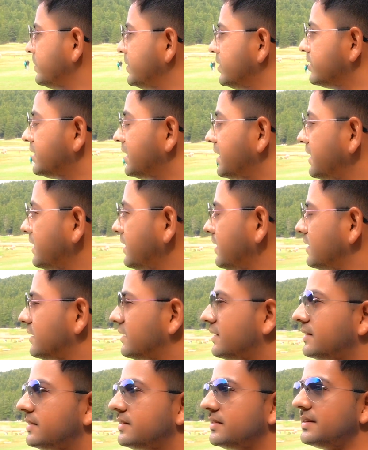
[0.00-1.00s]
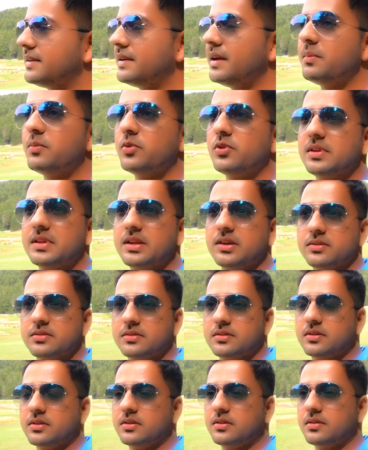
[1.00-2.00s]
भी हो रहा है आ, क्या बोलते हैं
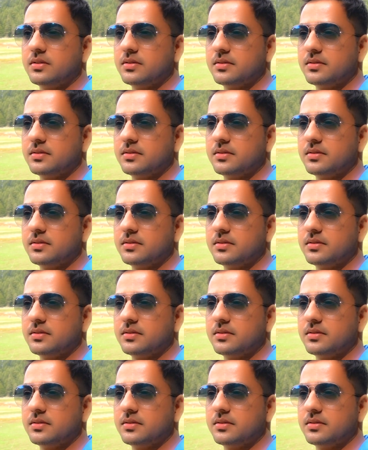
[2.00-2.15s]
उसको